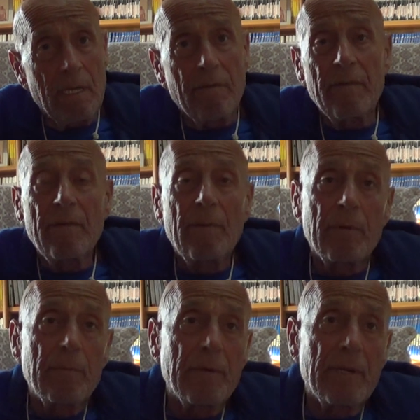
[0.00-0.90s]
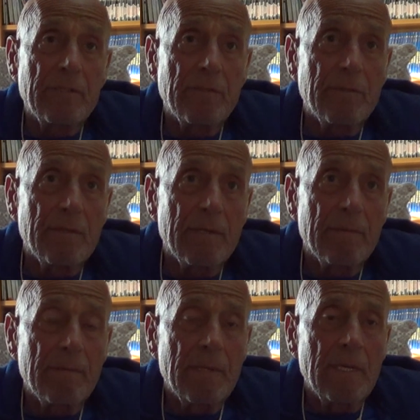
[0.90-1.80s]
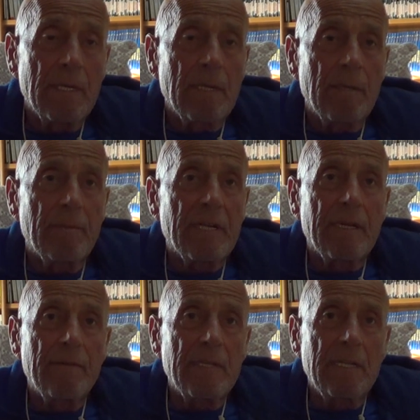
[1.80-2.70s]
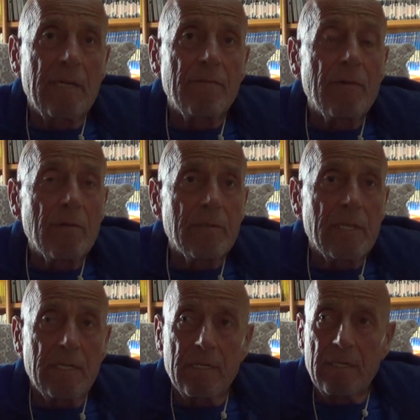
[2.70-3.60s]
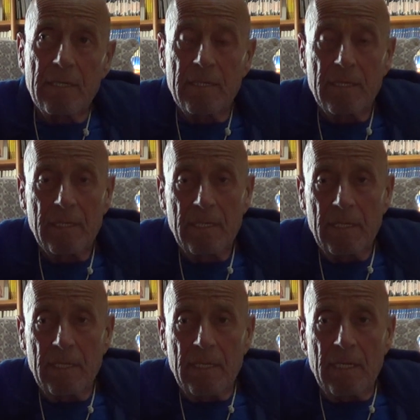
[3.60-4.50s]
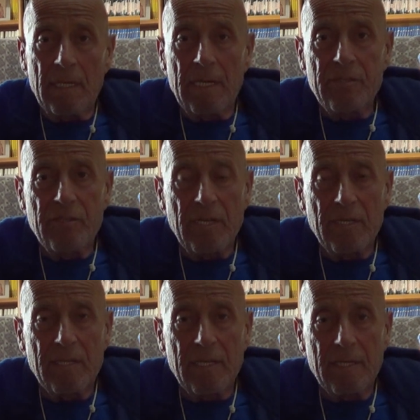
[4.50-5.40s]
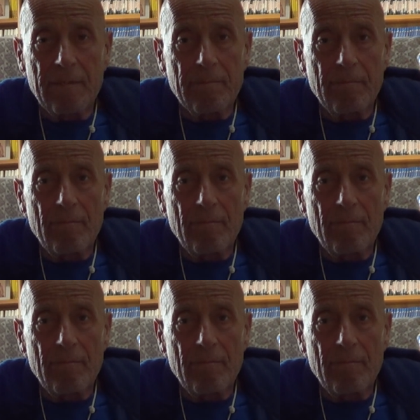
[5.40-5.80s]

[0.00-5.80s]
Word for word: aveva proprio ragione. Perché vedi, a volte la gente,